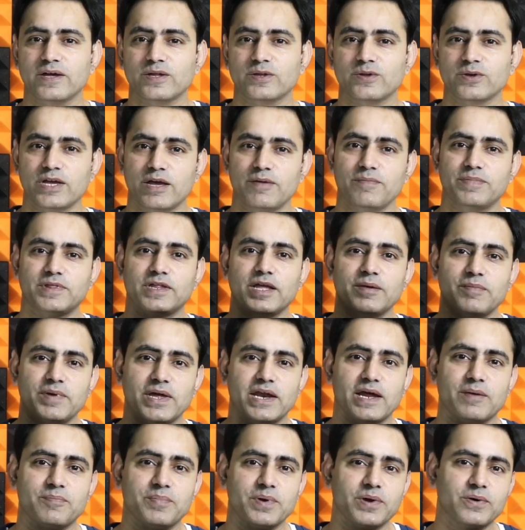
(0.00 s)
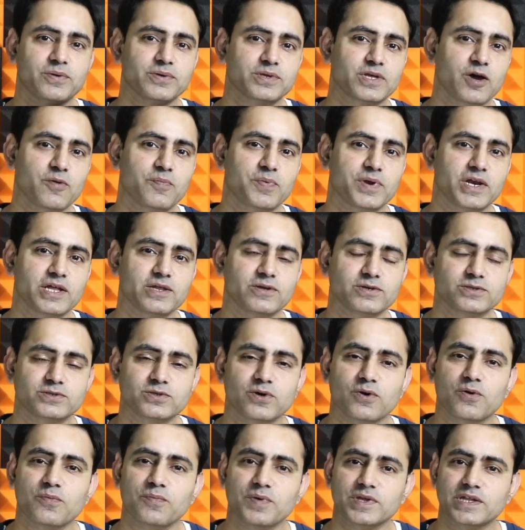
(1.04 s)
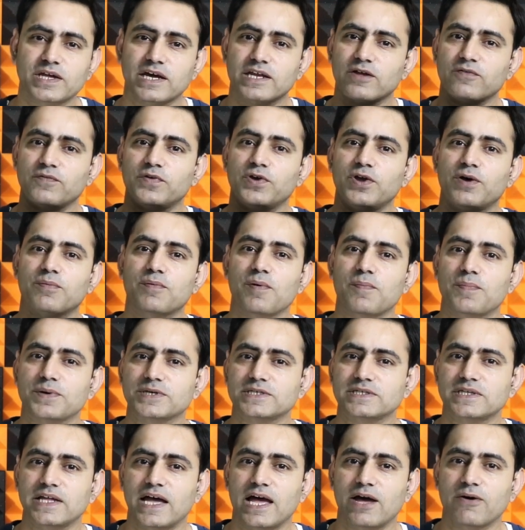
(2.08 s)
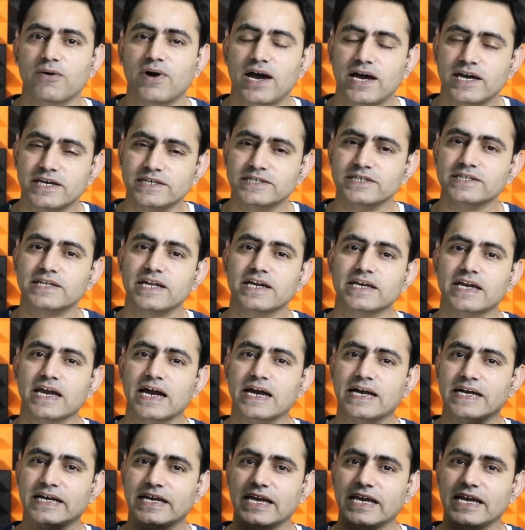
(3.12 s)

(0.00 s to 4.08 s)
तो ये थे मेरे अपने खुद के ओपिनियन दोस्तों उम्मीद करता हूँ वीडियो आपको पसंद आया होगा इसी तरीके की